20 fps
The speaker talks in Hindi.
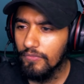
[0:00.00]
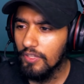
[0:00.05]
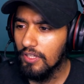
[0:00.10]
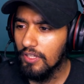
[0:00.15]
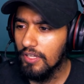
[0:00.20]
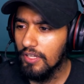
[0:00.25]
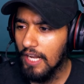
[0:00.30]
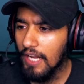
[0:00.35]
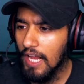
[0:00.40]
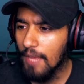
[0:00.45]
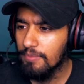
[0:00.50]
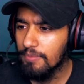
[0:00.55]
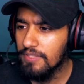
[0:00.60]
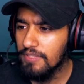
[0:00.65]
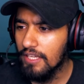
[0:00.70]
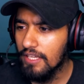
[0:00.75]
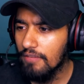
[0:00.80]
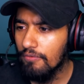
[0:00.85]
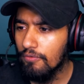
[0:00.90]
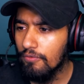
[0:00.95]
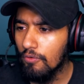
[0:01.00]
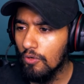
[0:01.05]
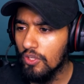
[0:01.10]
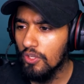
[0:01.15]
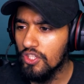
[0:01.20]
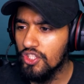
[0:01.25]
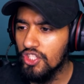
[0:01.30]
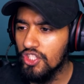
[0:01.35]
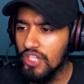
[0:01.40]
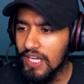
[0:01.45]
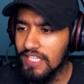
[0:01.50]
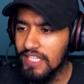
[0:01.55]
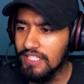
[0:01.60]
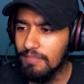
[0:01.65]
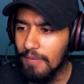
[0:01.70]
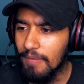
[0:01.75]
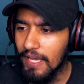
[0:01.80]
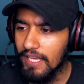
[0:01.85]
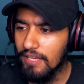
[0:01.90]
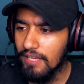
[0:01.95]
ट्रैप्स देंगे फुल चेस्ट
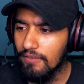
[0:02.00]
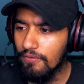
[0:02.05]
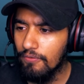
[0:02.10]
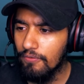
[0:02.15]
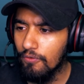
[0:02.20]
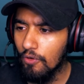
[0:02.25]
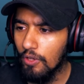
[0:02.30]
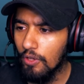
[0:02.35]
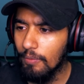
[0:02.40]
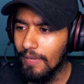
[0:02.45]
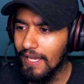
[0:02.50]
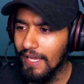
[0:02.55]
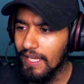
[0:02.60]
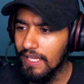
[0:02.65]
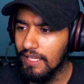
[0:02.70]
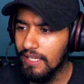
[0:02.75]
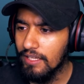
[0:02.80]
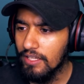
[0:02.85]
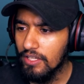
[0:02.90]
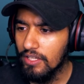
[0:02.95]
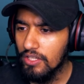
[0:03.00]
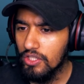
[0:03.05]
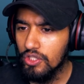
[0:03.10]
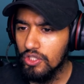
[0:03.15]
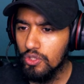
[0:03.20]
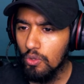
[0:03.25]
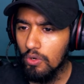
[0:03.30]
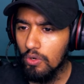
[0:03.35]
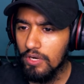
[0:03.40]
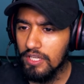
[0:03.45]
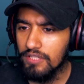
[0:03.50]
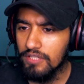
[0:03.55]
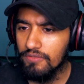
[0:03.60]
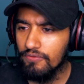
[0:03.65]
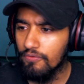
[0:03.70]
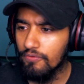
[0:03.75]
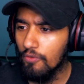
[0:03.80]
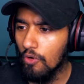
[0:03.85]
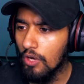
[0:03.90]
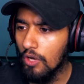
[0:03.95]
भाई की फुल भाई शोल्डर्स
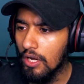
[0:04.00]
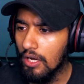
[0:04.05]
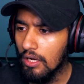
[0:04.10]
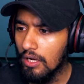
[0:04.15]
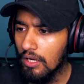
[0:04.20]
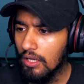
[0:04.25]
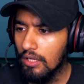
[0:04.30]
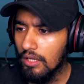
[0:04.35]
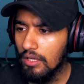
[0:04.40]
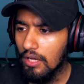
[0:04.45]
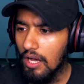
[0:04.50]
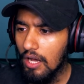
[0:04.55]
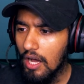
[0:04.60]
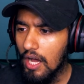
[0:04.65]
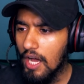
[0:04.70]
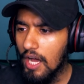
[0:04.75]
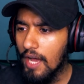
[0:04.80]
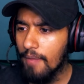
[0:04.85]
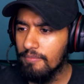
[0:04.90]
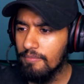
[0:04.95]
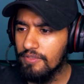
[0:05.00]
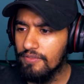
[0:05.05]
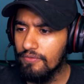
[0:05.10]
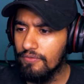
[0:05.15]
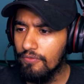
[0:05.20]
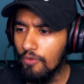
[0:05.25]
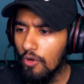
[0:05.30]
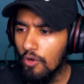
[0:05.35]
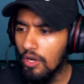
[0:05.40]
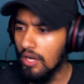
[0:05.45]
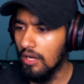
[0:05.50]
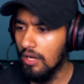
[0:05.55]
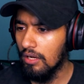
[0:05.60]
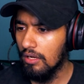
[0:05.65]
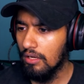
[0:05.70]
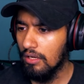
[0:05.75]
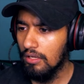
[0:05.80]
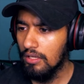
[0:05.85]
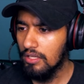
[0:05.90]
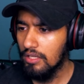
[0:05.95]
फुल आर्म्स फुल
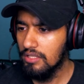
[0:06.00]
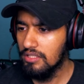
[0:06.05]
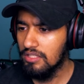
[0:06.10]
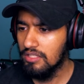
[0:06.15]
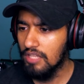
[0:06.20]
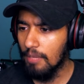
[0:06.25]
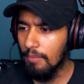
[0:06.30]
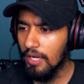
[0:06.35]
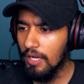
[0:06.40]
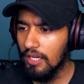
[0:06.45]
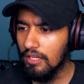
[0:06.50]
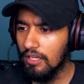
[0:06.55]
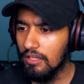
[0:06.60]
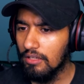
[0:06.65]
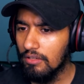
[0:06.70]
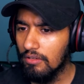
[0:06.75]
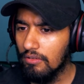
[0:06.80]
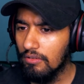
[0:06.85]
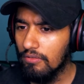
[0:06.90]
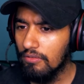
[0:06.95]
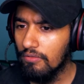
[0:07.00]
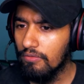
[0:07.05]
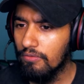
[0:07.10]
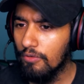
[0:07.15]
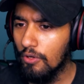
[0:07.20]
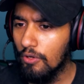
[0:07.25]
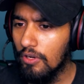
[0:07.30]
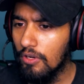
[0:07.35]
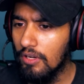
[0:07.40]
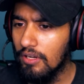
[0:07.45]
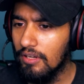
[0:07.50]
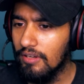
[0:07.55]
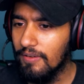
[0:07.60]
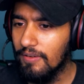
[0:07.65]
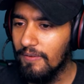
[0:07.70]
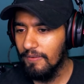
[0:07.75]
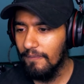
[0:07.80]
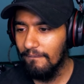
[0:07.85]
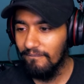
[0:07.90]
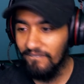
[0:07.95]
स्टमक फुल
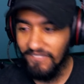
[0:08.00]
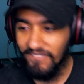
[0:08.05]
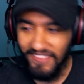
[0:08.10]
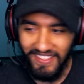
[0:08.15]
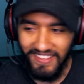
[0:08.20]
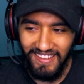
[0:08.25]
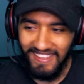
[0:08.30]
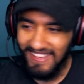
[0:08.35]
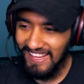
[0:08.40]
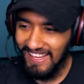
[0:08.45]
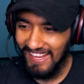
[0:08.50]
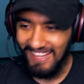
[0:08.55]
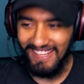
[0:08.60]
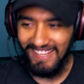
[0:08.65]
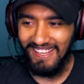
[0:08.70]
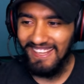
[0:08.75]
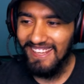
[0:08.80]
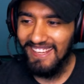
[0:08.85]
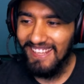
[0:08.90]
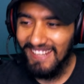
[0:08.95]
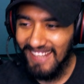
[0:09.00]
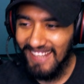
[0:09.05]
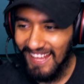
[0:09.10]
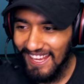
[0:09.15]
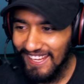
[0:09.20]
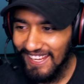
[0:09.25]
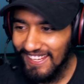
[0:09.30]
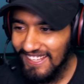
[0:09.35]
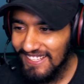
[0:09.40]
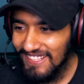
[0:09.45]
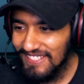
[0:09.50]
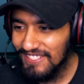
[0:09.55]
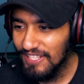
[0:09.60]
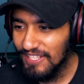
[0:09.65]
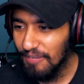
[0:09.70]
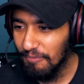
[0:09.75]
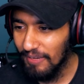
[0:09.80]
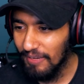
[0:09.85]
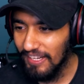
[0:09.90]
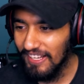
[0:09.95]
नहीं नहीं
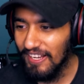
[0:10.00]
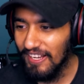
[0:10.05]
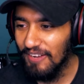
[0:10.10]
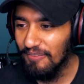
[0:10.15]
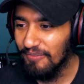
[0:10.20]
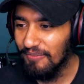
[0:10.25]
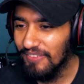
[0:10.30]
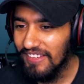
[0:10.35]
स्टमक कम